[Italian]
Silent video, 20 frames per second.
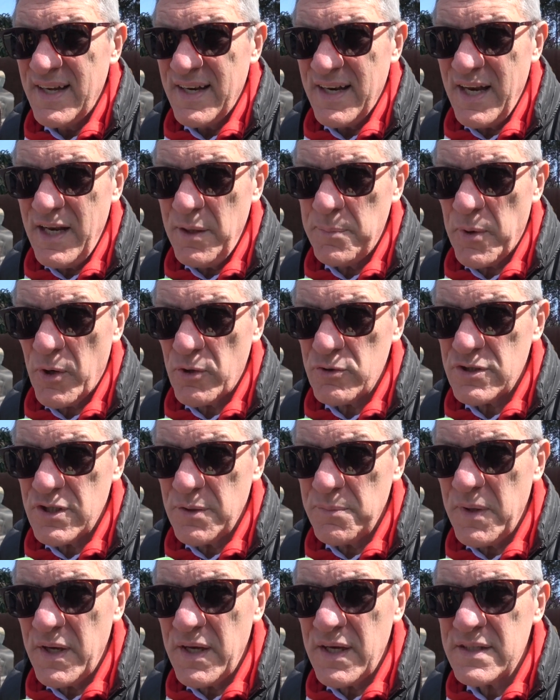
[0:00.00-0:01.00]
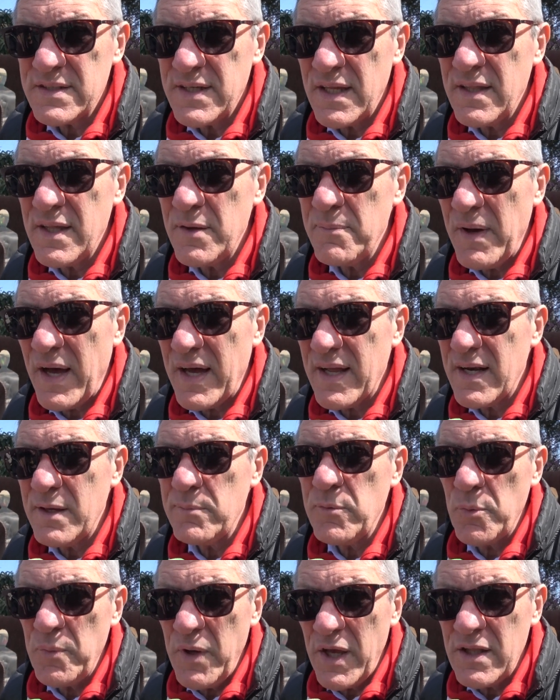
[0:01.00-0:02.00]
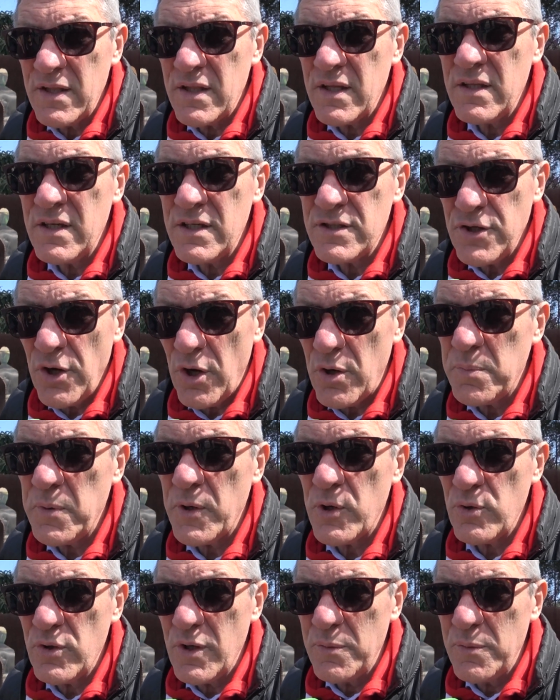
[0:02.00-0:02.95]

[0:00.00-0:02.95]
nelle prossime settimane momenti di sciopero,